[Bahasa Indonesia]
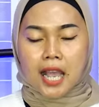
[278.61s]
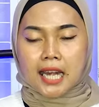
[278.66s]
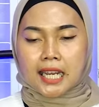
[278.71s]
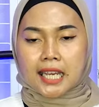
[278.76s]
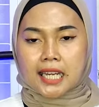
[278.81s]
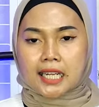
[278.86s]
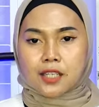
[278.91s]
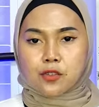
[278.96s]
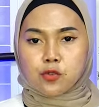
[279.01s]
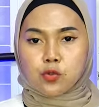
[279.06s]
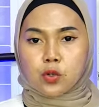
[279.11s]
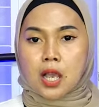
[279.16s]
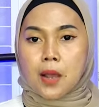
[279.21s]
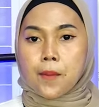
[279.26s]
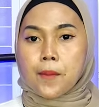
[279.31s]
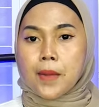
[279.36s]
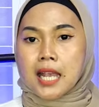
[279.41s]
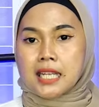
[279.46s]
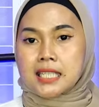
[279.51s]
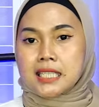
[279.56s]
kali ini juga
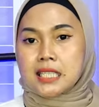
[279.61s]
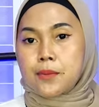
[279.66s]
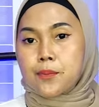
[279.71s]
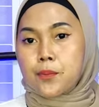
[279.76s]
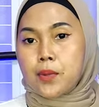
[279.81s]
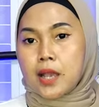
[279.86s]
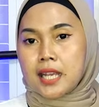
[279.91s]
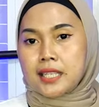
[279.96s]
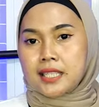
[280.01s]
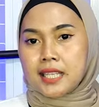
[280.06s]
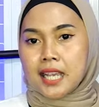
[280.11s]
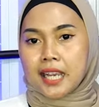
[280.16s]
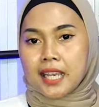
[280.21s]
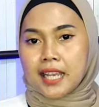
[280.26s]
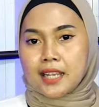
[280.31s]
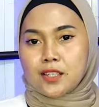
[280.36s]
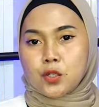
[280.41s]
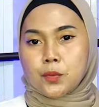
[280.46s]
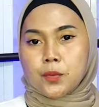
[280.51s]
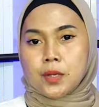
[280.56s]
masih banyak
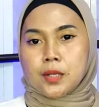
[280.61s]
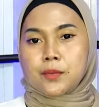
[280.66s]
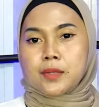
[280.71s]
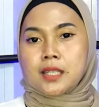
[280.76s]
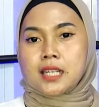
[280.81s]
ya sobat